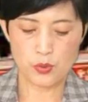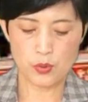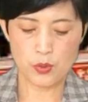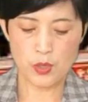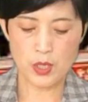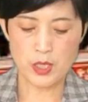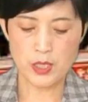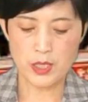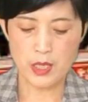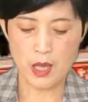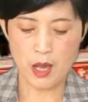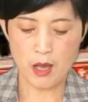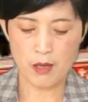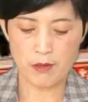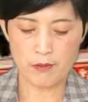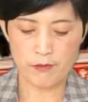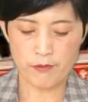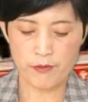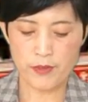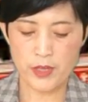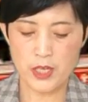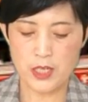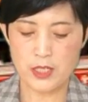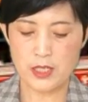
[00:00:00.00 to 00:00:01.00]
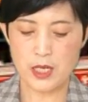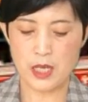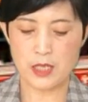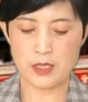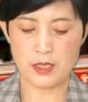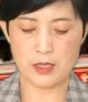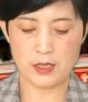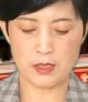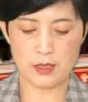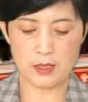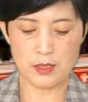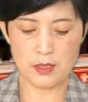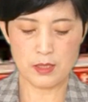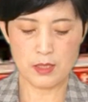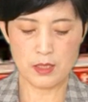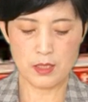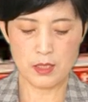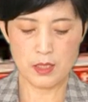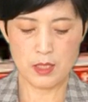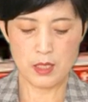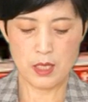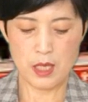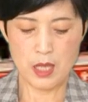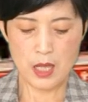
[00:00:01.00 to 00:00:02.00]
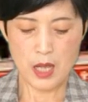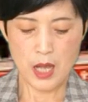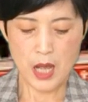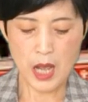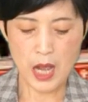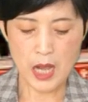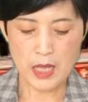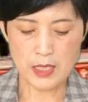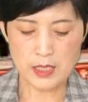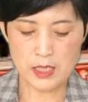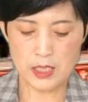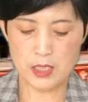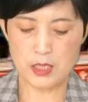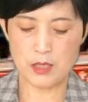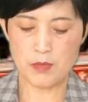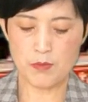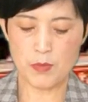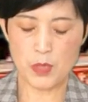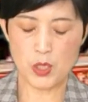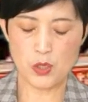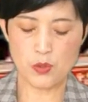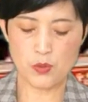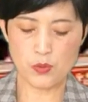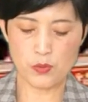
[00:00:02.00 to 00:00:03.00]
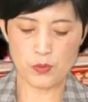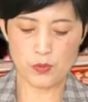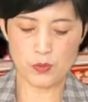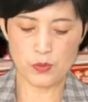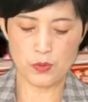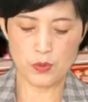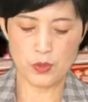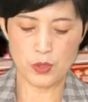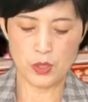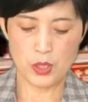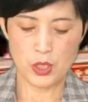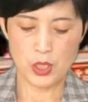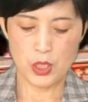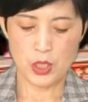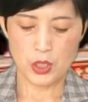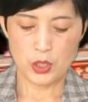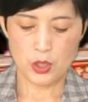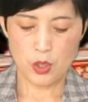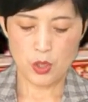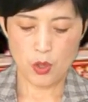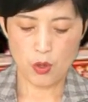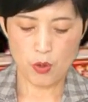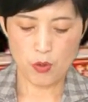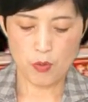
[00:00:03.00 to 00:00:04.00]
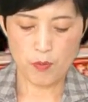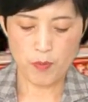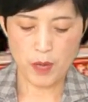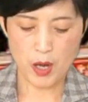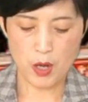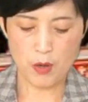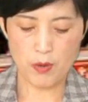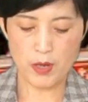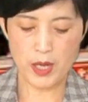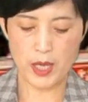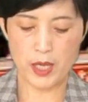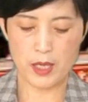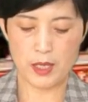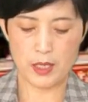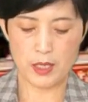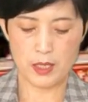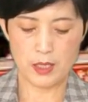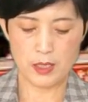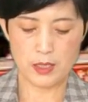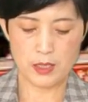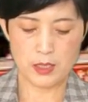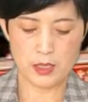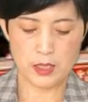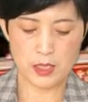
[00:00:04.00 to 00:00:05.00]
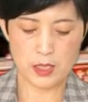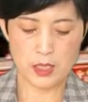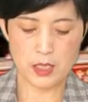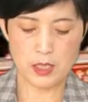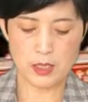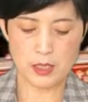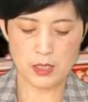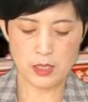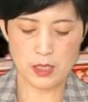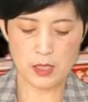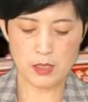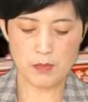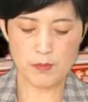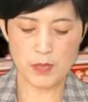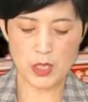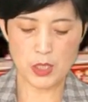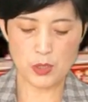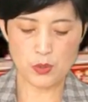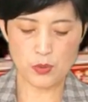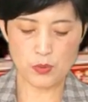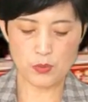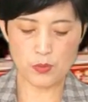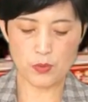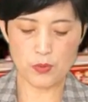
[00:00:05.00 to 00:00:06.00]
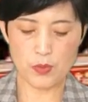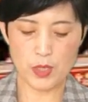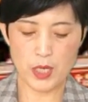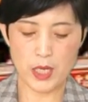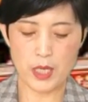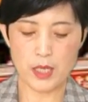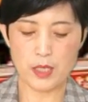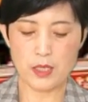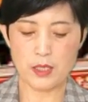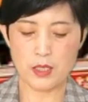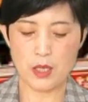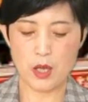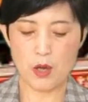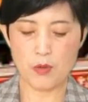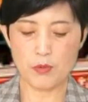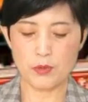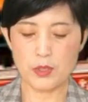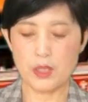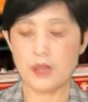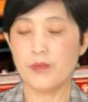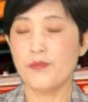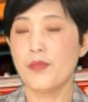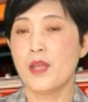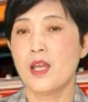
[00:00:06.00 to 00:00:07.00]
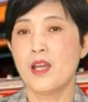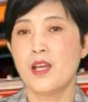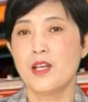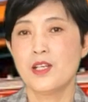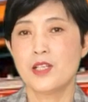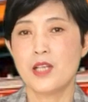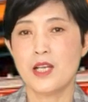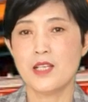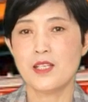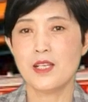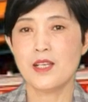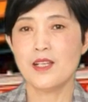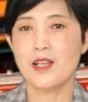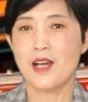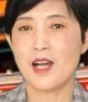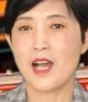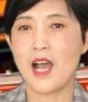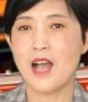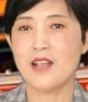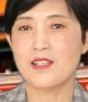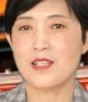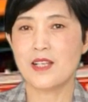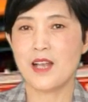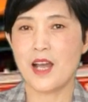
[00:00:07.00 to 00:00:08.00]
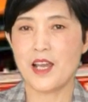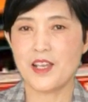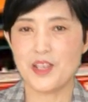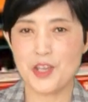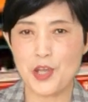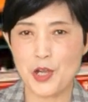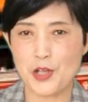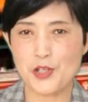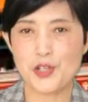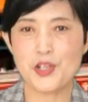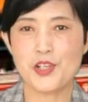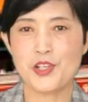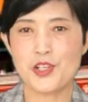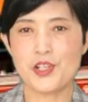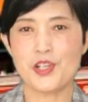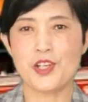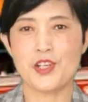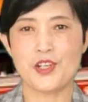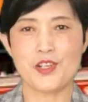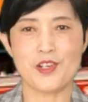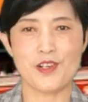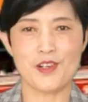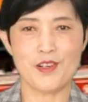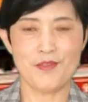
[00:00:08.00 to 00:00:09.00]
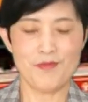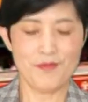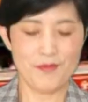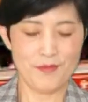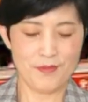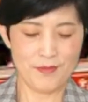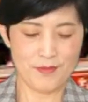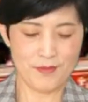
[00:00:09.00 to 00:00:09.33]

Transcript: 左氧氟沙星、阿奇霉素、头孢类及青霉素类药物的这些呢，看起来也是试一试，